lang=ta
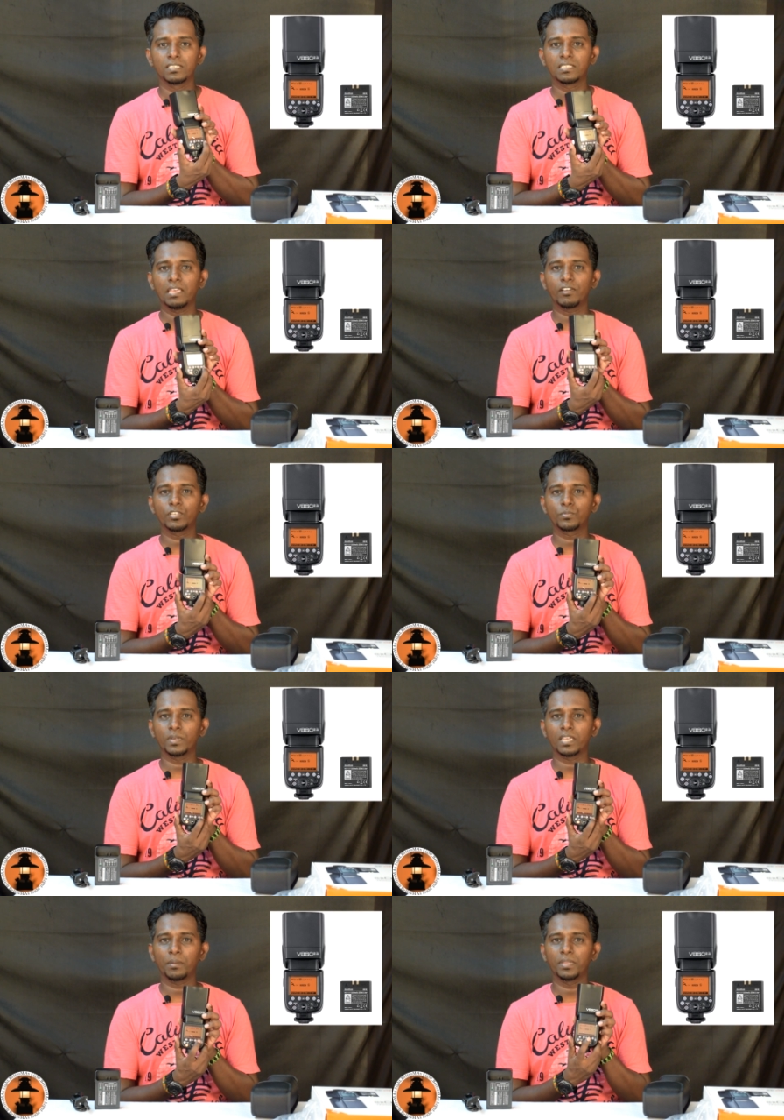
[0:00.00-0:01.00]
ஸ்லேவாக யூஸ்
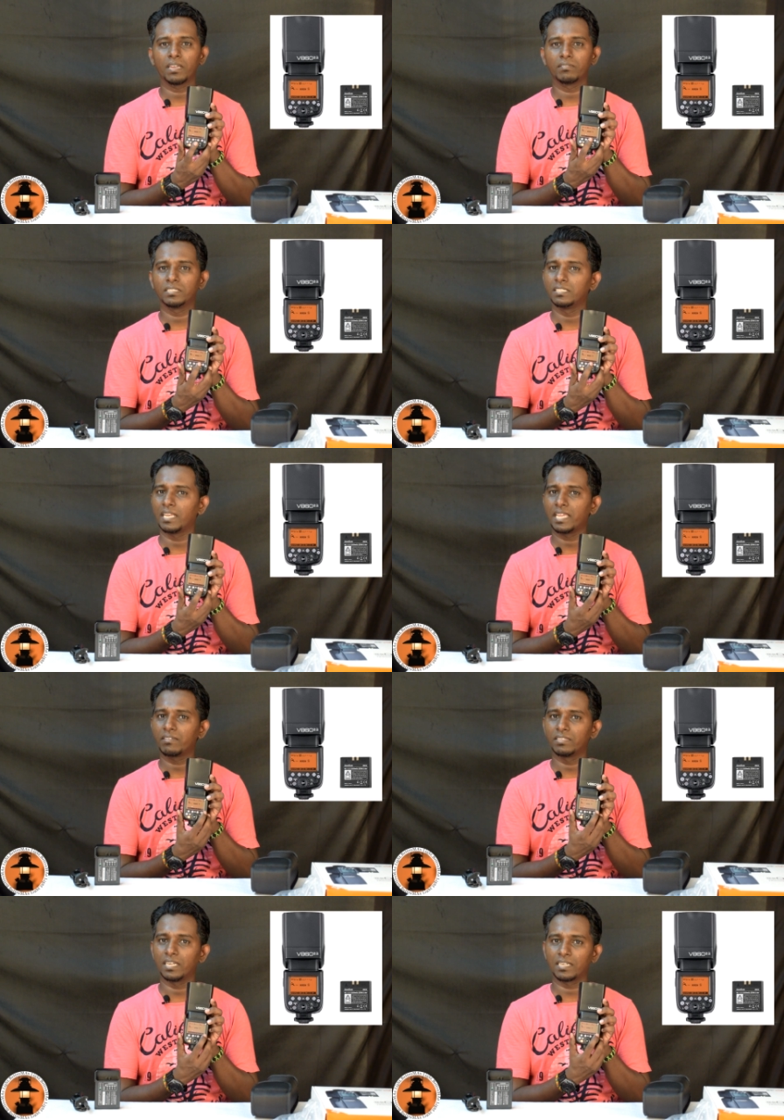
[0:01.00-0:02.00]
பண்ணிங்க அப்படின்னா வந்து இந்த
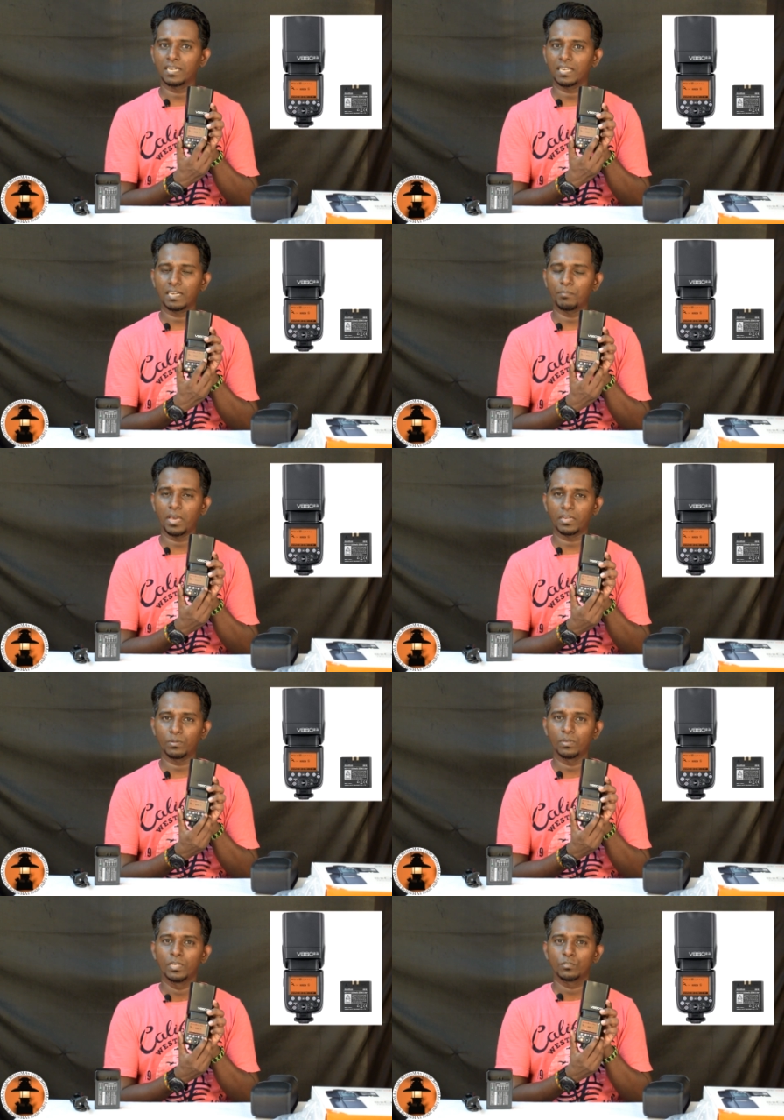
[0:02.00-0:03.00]
லைட் வந்து ரெட் கலரில்
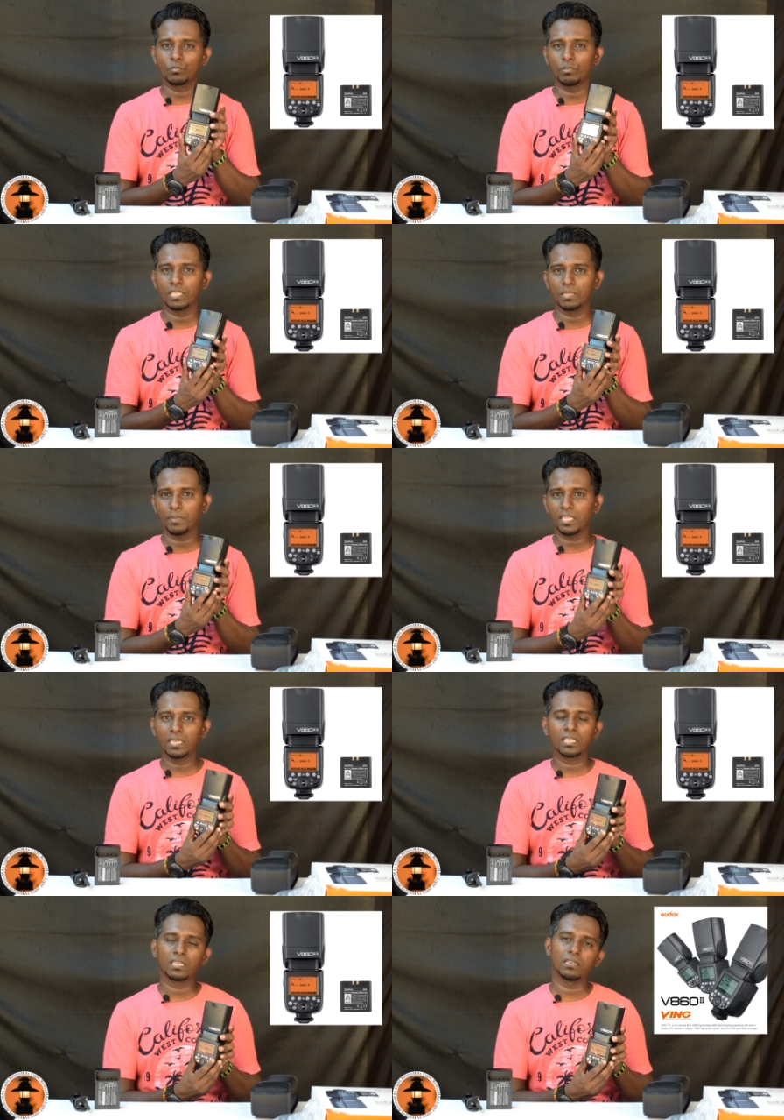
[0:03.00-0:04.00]
மாறிடும் ஸோ நீங்கள் இது மாதிரி
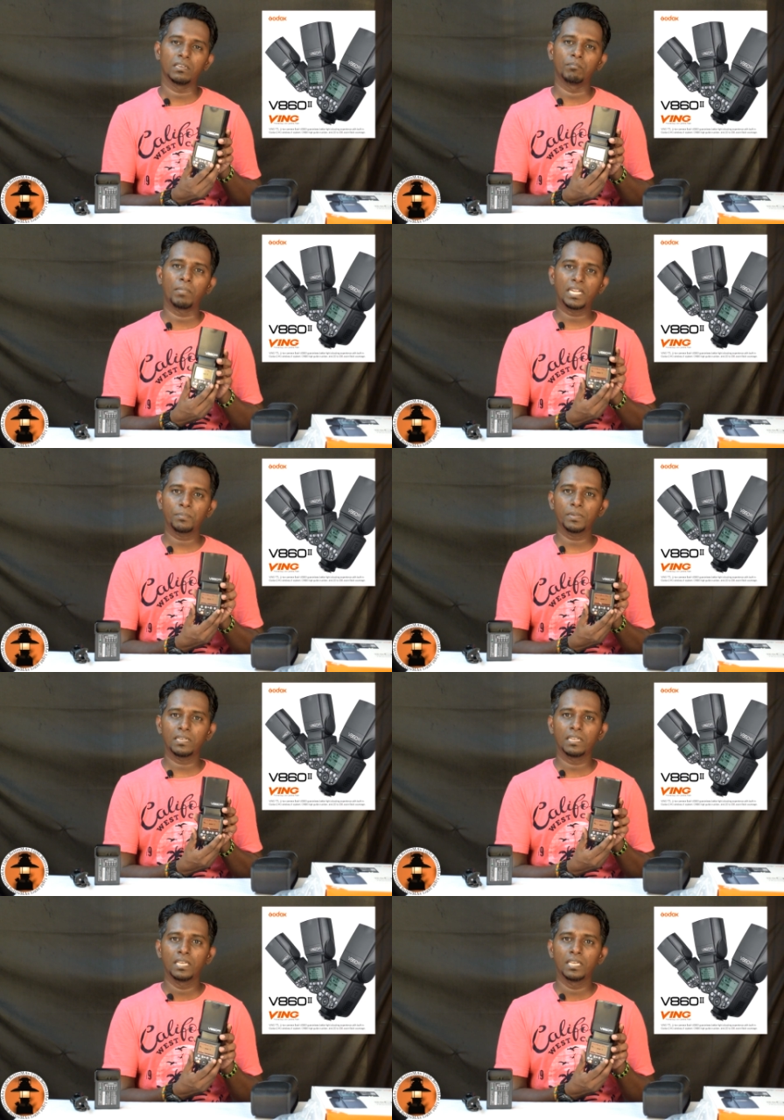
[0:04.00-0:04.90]
நீங்கள் மல்டிப்பிள்